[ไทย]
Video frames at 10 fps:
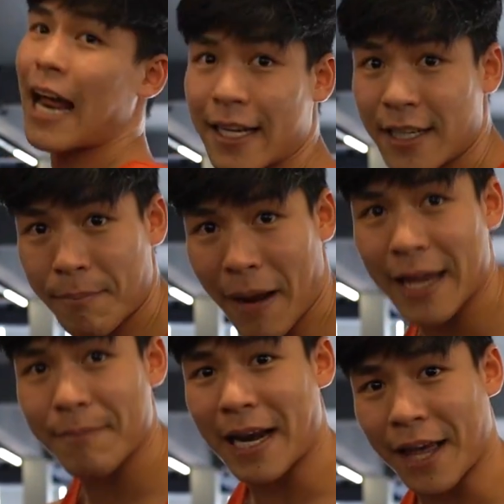ดันขึ้นไป
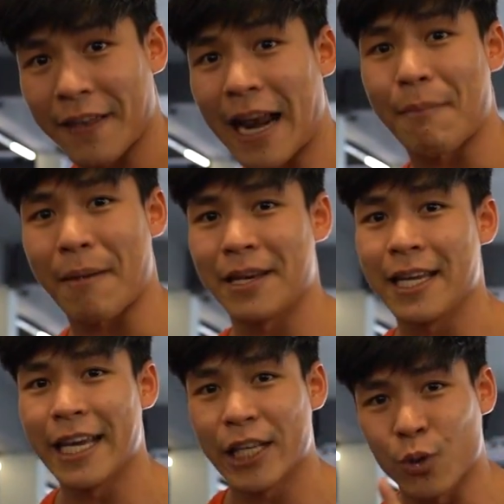เป็นลักษณะแบบ
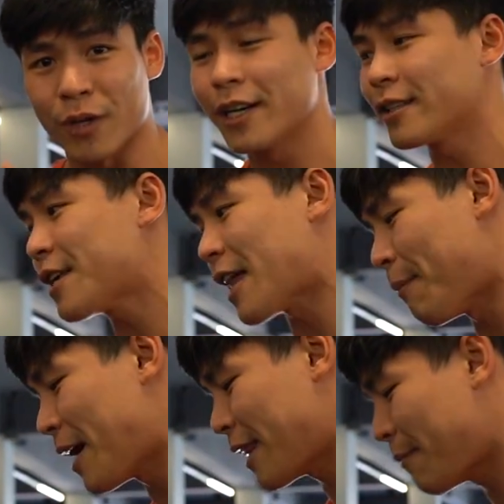นี้ อีกจุดหนึ่งที่สามารถเซ